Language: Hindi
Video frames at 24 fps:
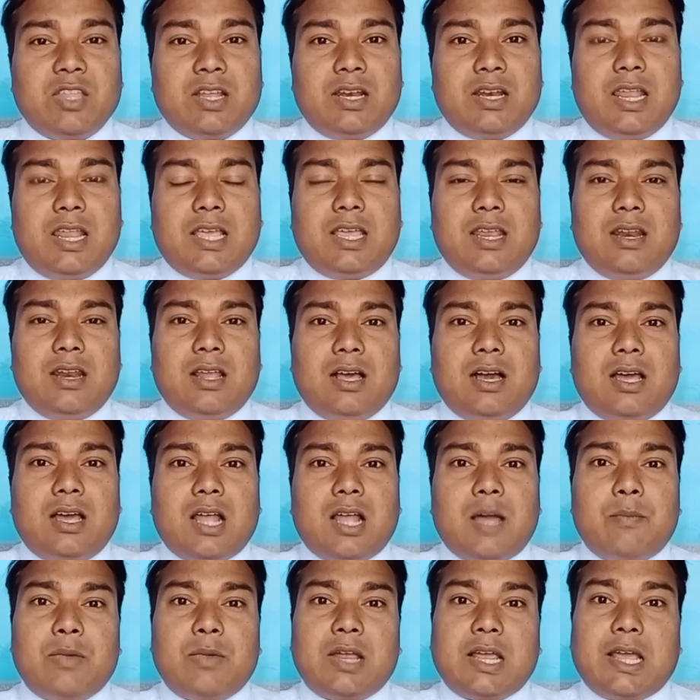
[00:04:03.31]
लेकिन अगर
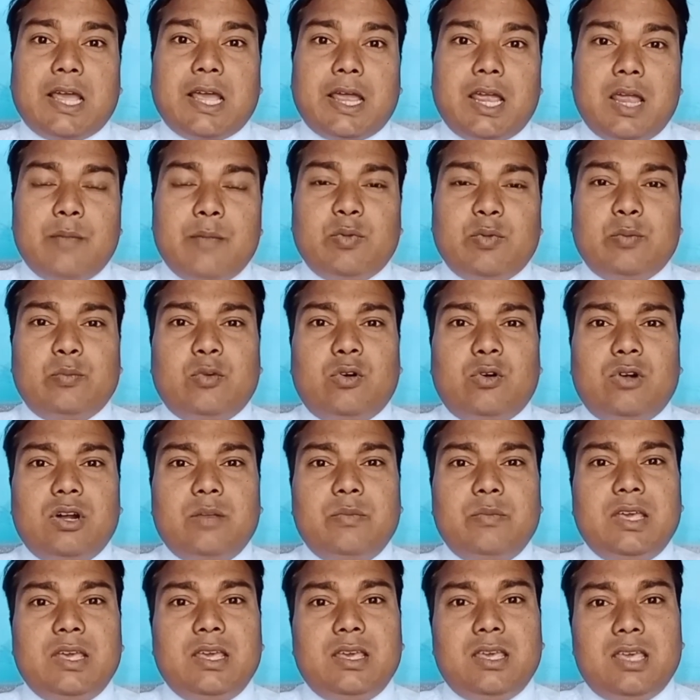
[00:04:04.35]
आप कैंप मोड
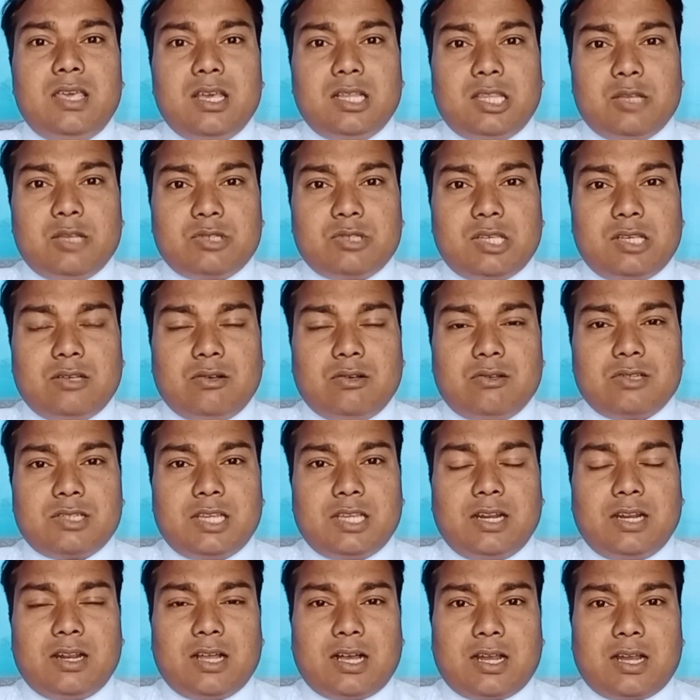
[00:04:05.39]
में एक दिवसीय
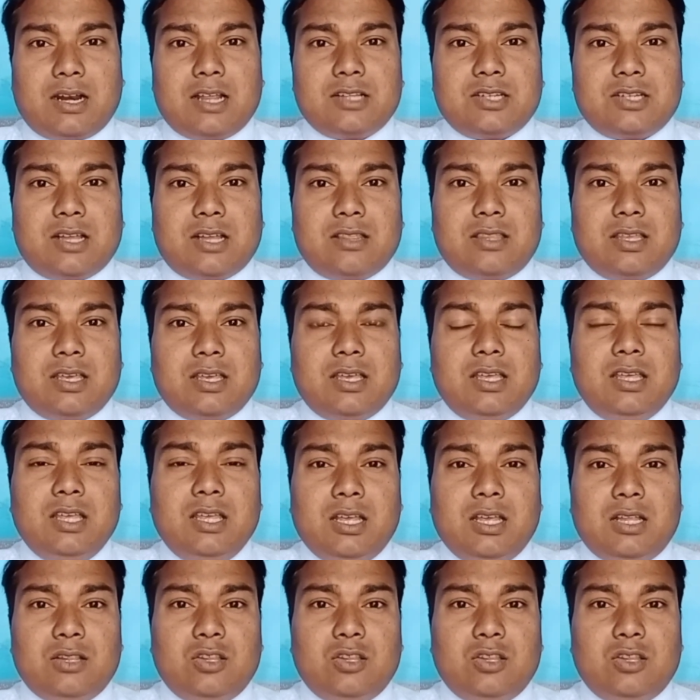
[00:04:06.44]
काउंसलिंग लगाना चाहते हैं